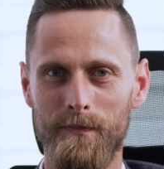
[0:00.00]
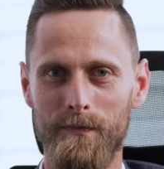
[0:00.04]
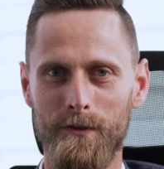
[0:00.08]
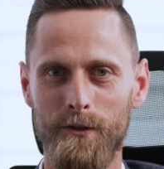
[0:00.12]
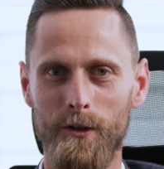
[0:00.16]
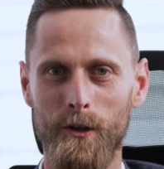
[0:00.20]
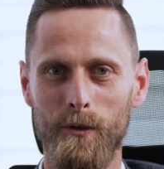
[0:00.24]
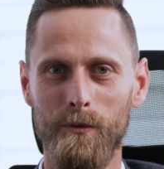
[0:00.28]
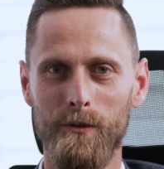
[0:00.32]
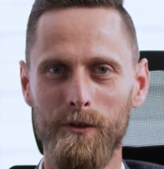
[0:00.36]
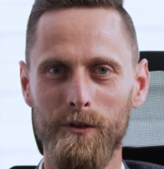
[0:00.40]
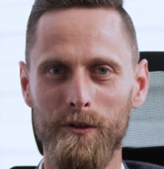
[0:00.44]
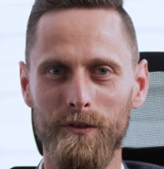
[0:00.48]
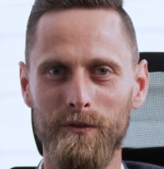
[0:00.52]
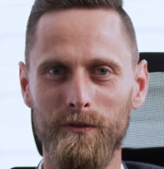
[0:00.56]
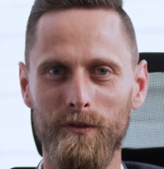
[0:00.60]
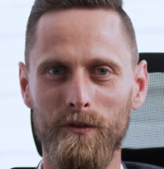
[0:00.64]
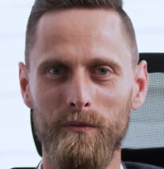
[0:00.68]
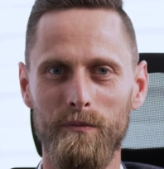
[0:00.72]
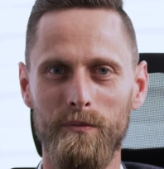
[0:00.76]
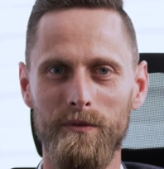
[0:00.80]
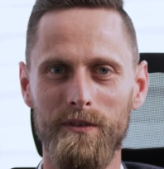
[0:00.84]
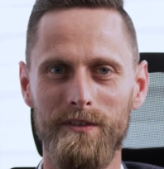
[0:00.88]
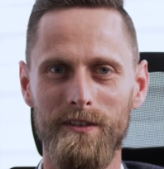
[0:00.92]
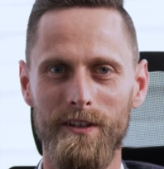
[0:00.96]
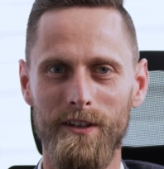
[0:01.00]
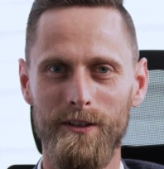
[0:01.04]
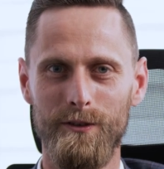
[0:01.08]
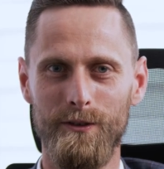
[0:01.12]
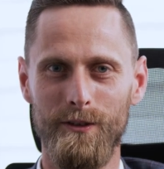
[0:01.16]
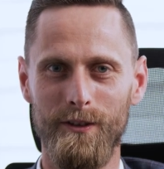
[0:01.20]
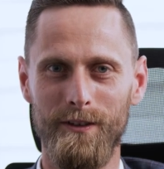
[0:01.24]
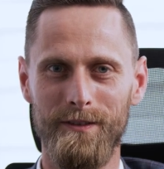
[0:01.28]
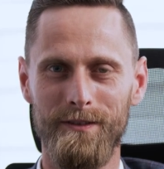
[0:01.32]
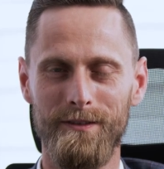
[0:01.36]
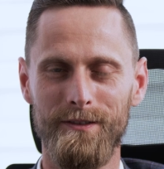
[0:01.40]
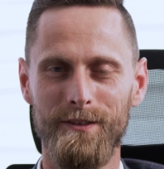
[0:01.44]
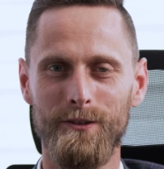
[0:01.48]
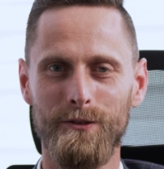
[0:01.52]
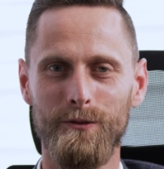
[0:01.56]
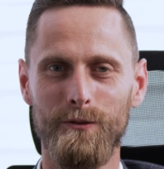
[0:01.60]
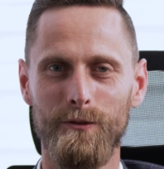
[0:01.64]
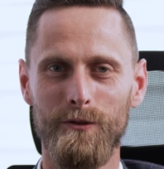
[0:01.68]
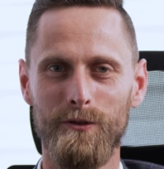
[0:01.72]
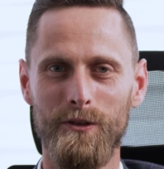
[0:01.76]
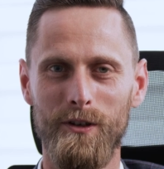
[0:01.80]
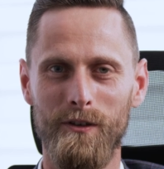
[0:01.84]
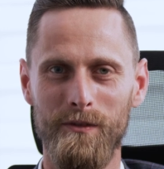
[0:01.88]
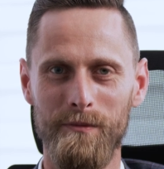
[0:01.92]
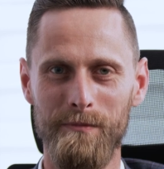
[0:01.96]
Ciągły rozwój w biznesie jest
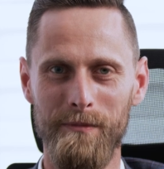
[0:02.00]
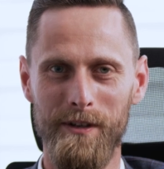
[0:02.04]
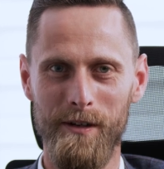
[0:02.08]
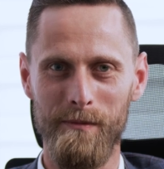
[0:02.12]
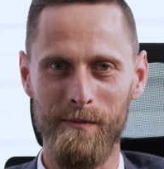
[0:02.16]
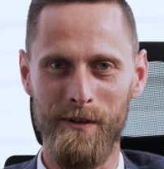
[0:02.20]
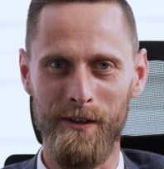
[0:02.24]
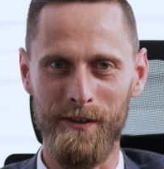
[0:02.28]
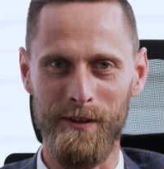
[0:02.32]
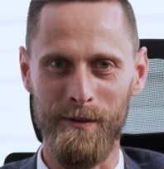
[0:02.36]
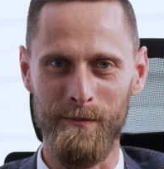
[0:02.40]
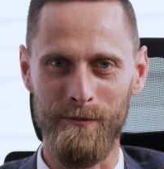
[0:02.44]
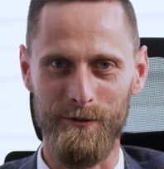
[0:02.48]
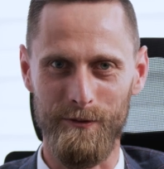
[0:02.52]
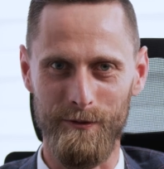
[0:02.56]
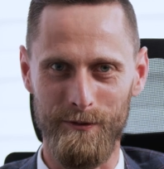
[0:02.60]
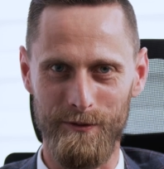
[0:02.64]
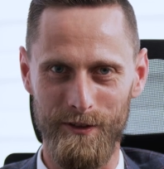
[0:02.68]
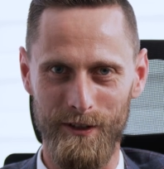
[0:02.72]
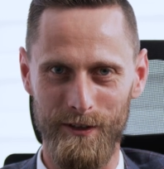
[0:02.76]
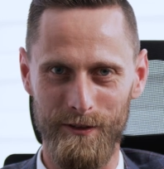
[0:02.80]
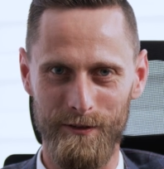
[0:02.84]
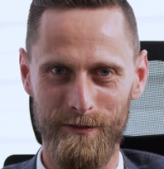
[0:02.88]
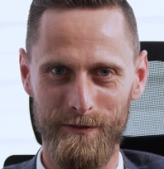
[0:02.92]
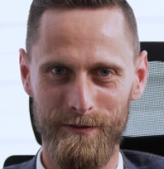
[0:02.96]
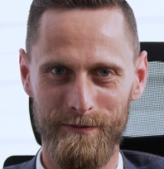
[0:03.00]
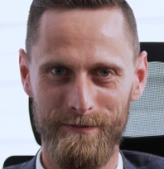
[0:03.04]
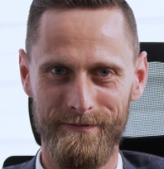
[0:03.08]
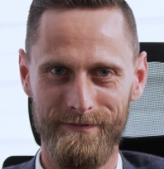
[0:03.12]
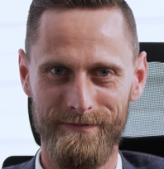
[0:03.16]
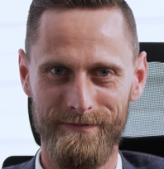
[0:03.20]
kluczowym elementem sukcesu.